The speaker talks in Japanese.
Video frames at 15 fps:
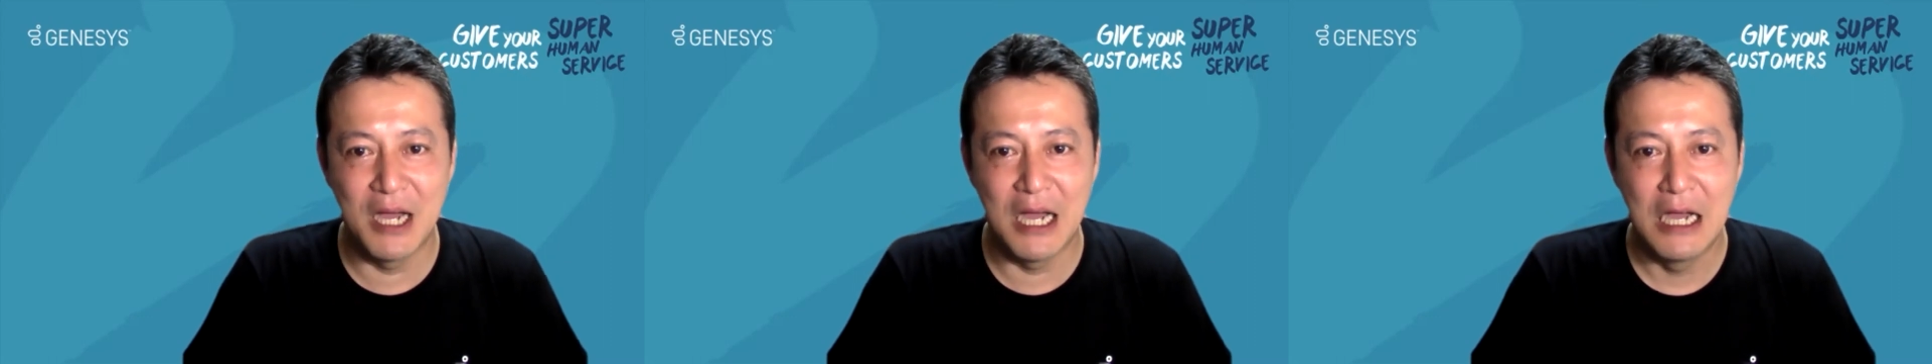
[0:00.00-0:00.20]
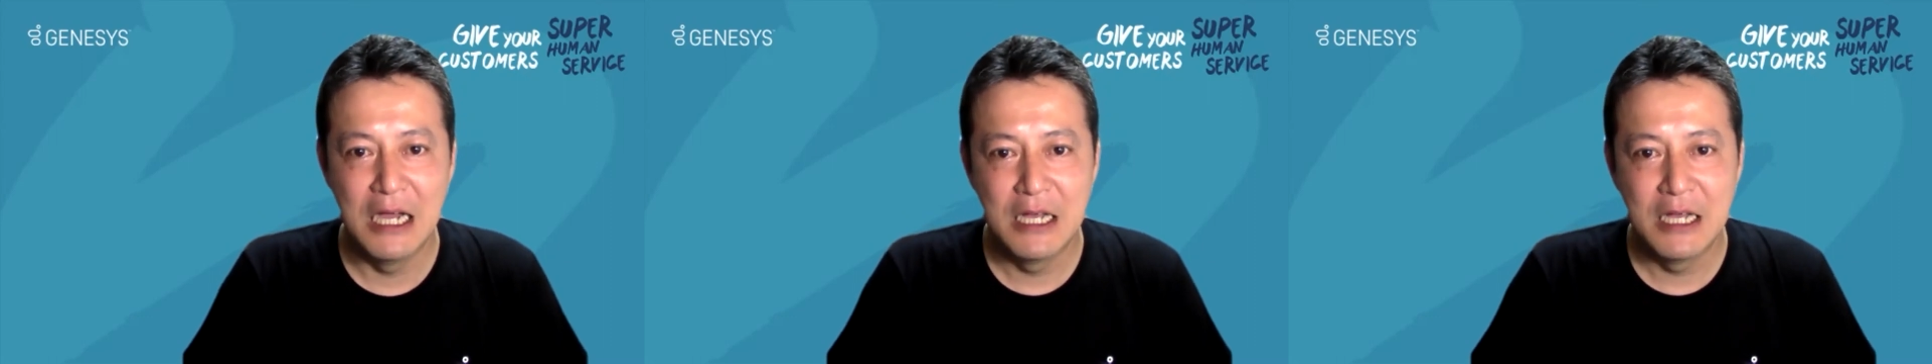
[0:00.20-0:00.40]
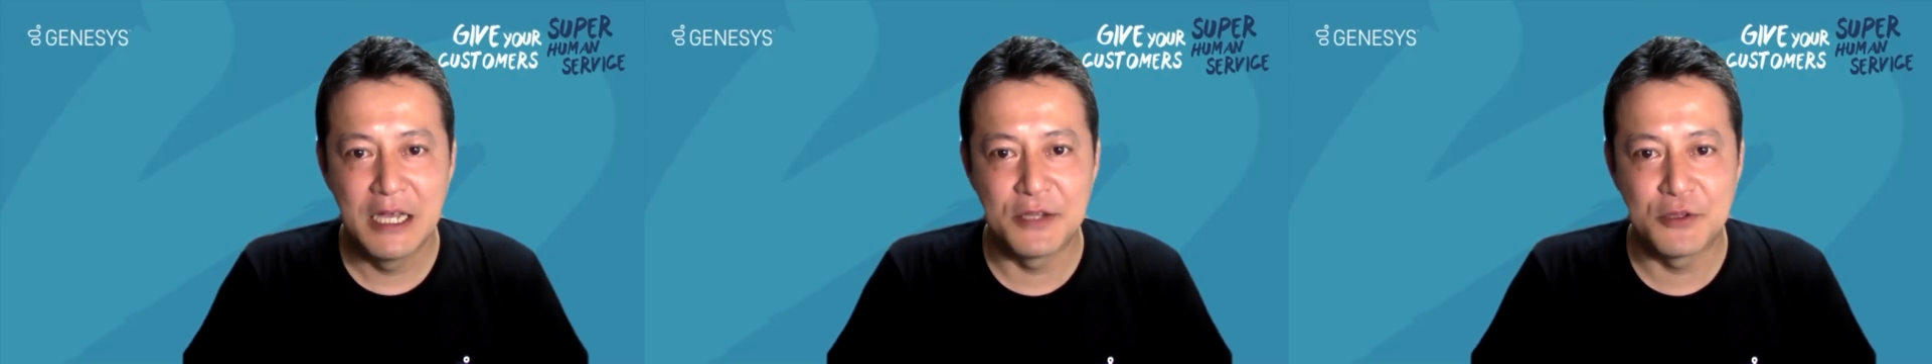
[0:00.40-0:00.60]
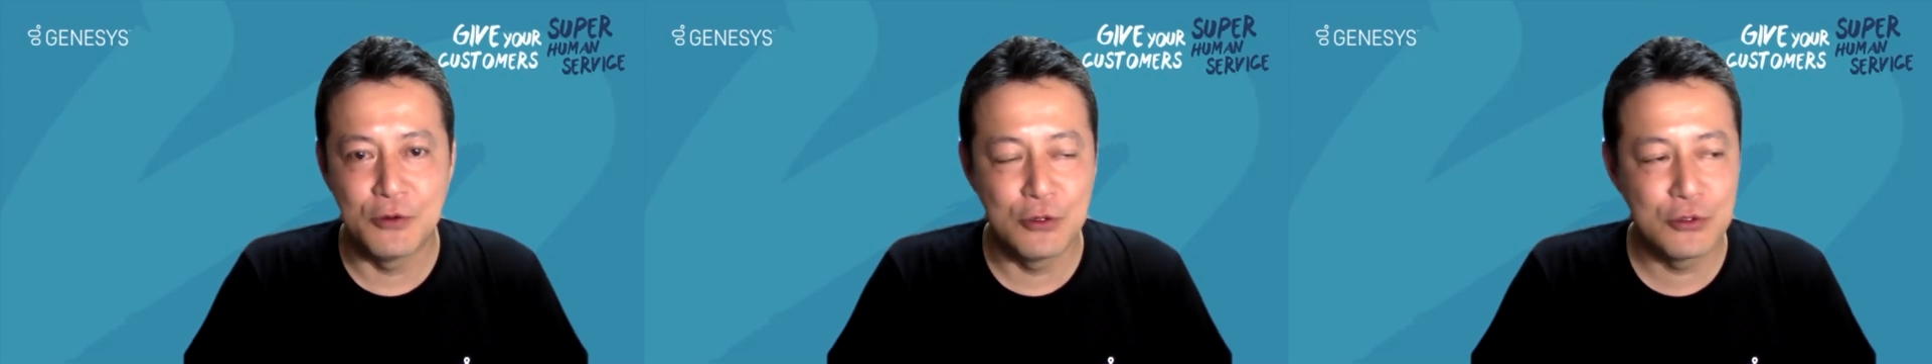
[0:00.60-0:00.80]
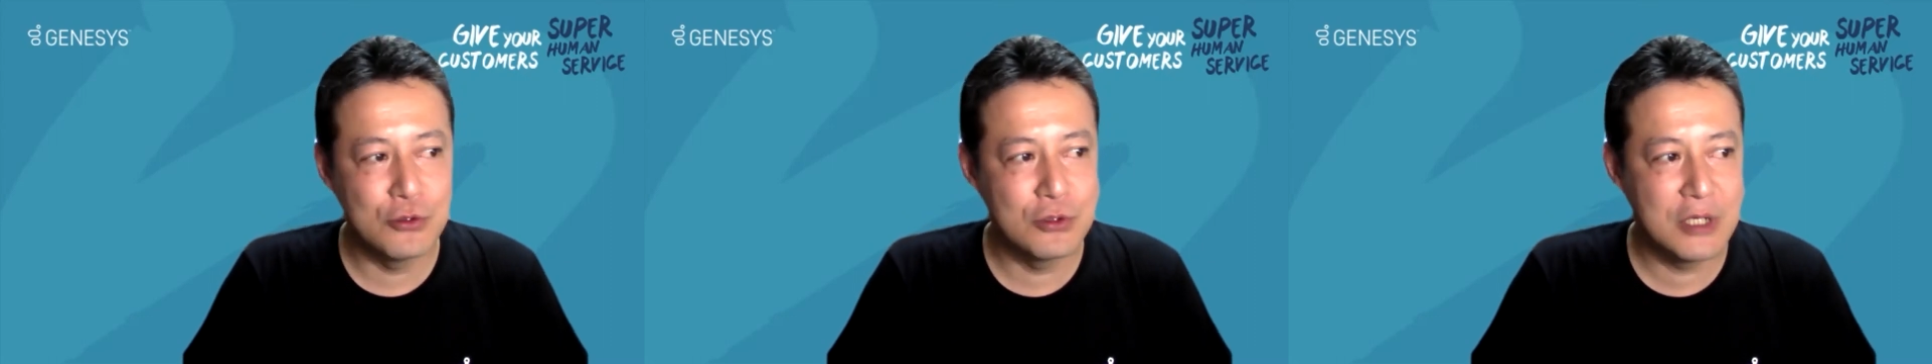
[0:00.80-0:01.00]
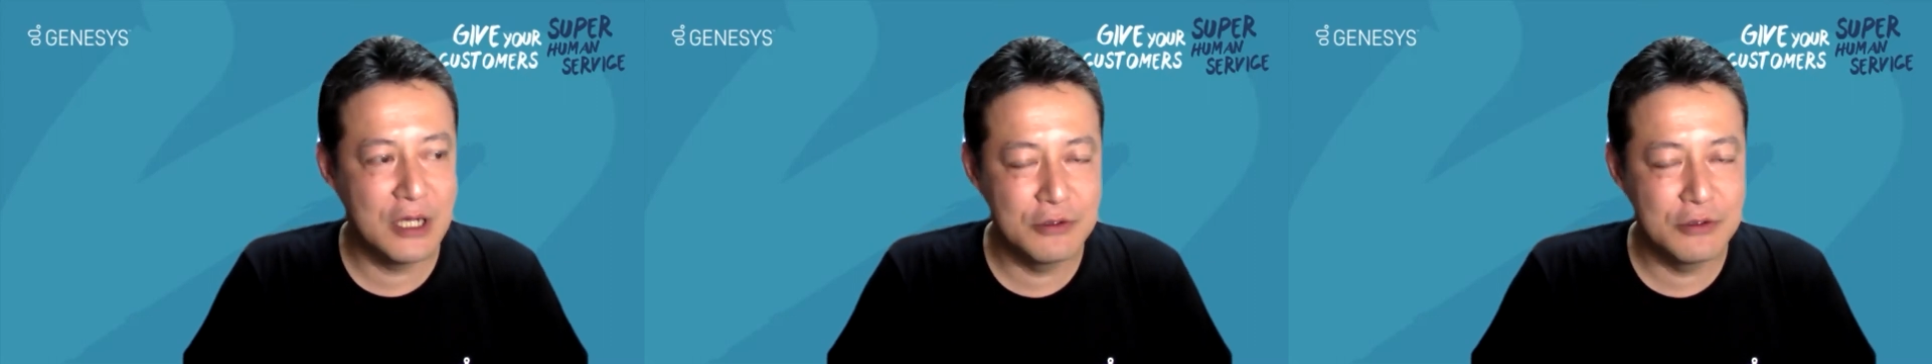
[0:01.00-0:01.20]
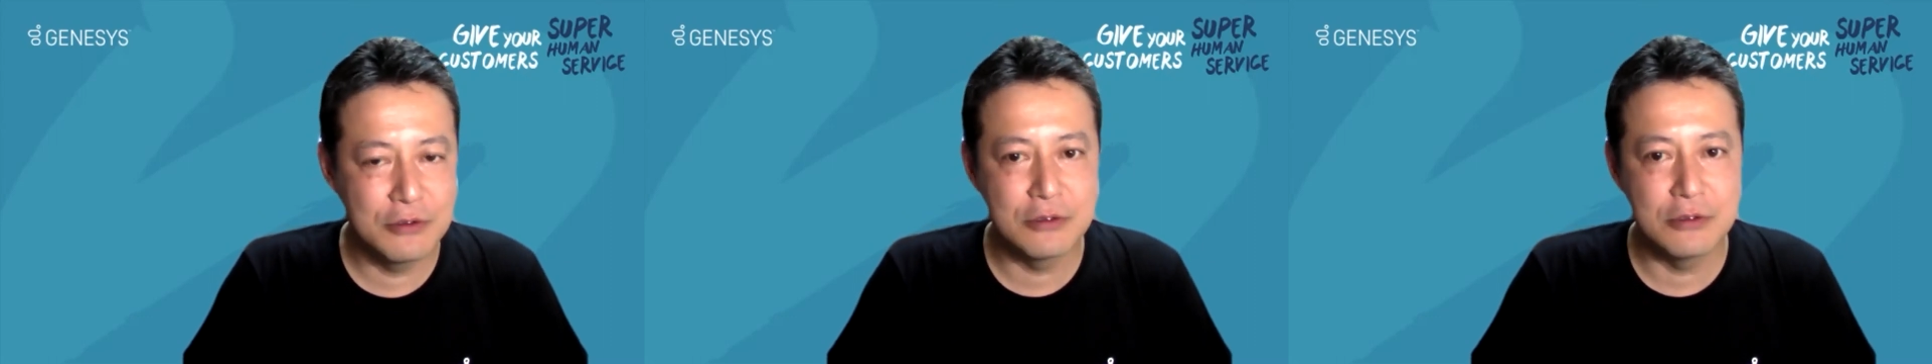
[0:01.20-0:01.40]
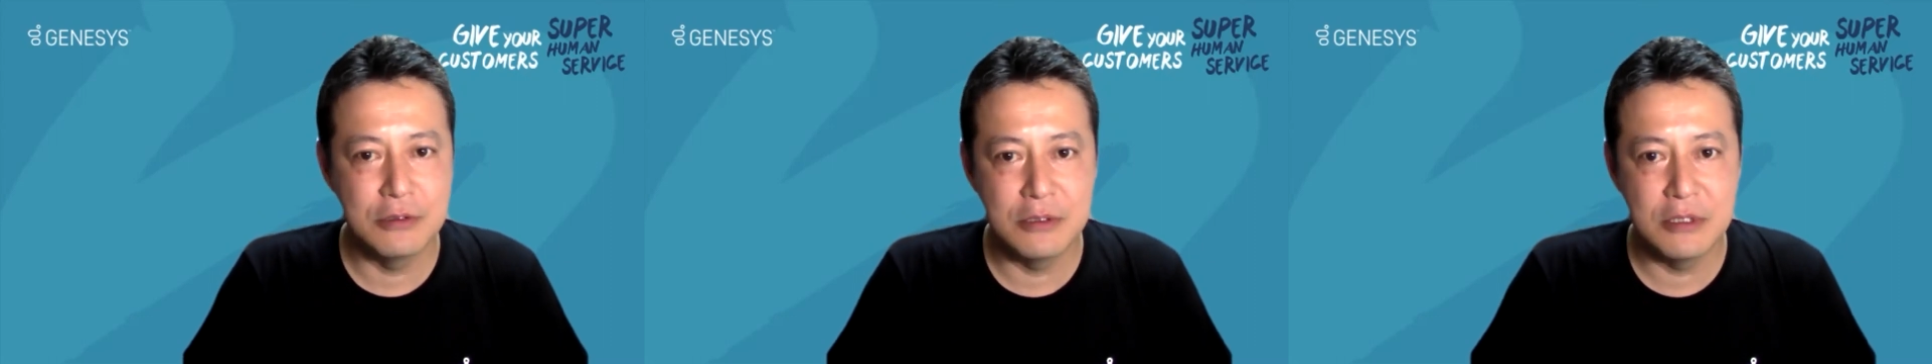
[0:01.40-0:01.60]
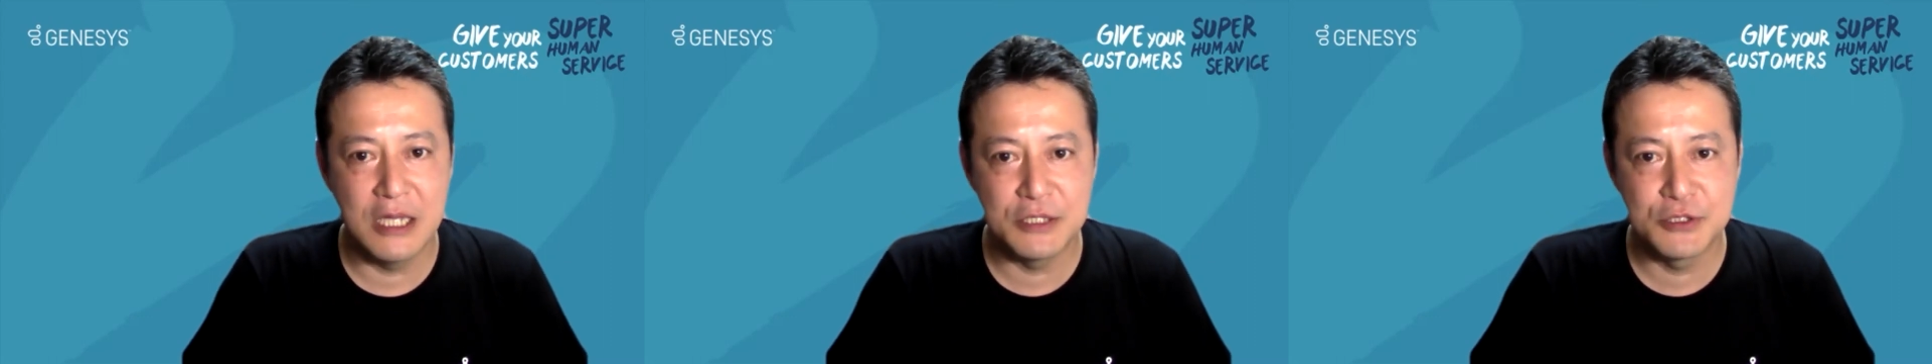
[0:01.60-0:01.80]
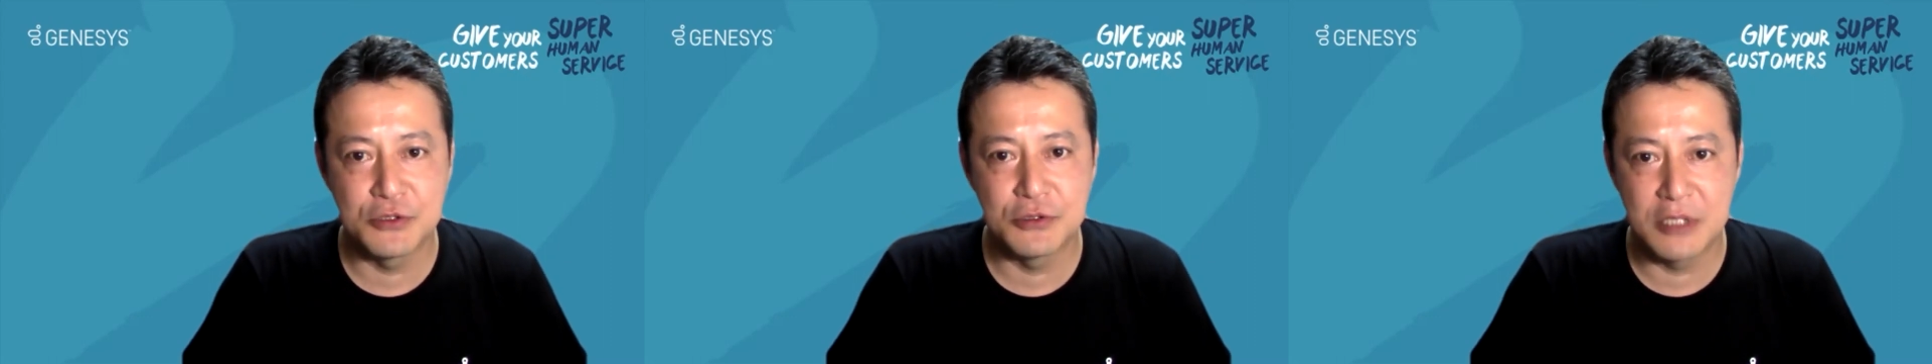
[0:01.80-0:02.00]
まあえー、と応答可能
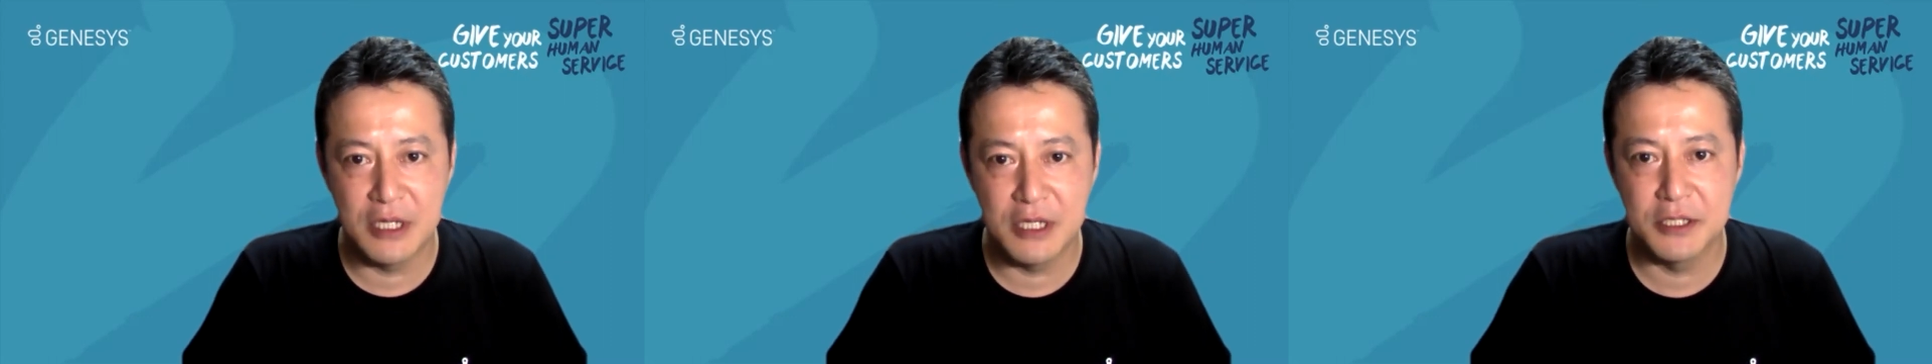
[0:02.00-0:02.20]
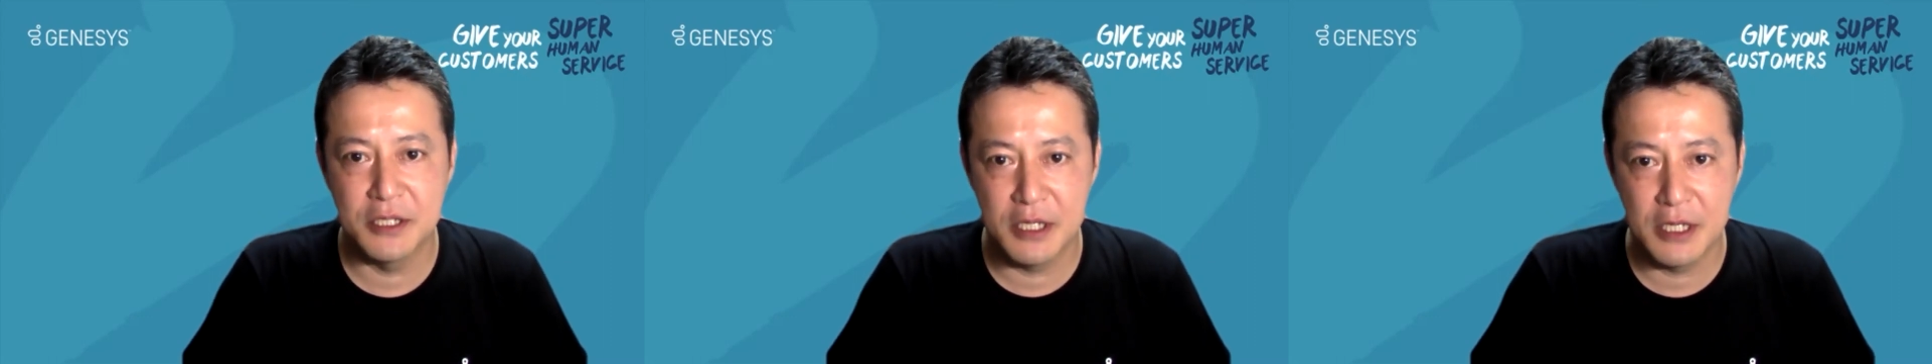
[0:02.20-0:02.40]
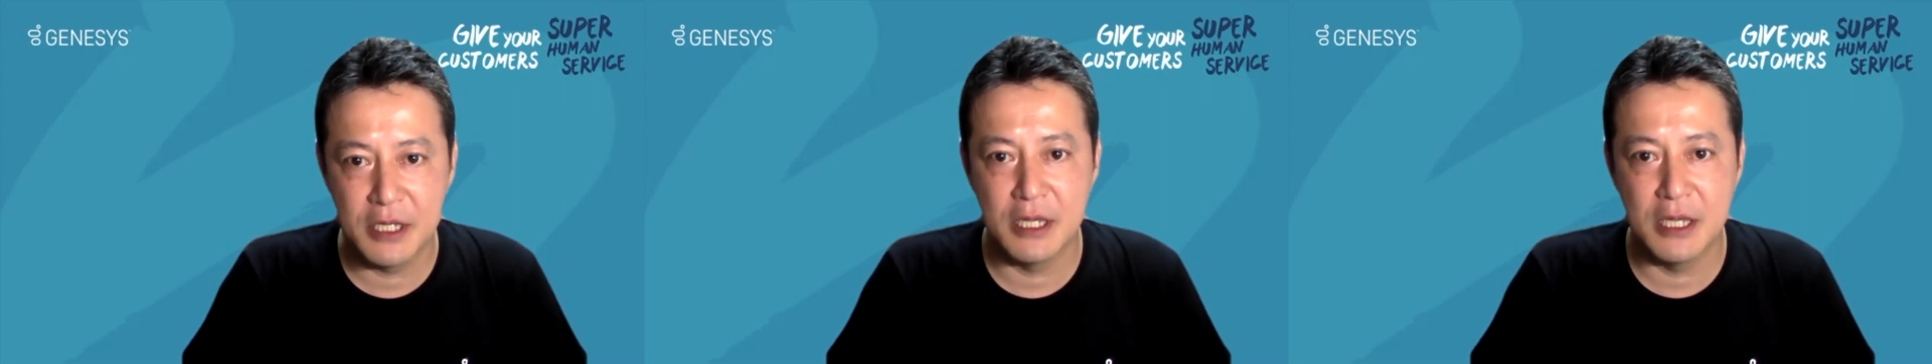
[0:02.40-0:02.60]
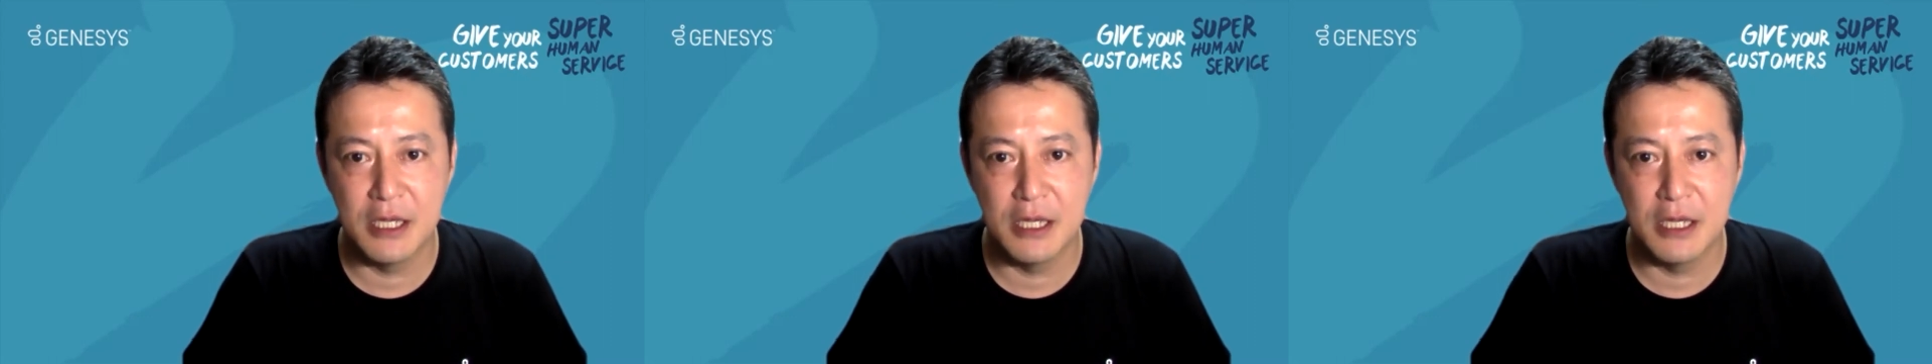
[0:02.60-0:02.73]
な状態で、